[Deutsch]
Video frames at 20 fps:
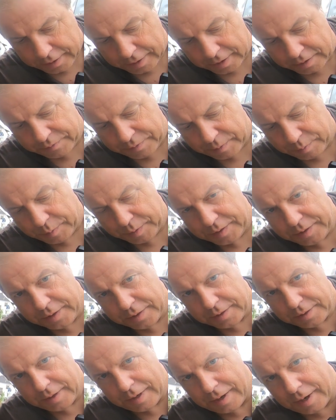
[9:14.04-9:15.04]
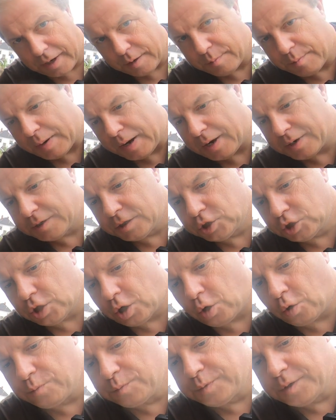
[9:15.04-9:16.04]
das wird mit diesen kleinen
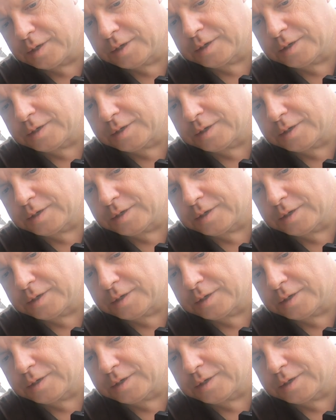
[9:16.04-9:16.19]
Madenschrauben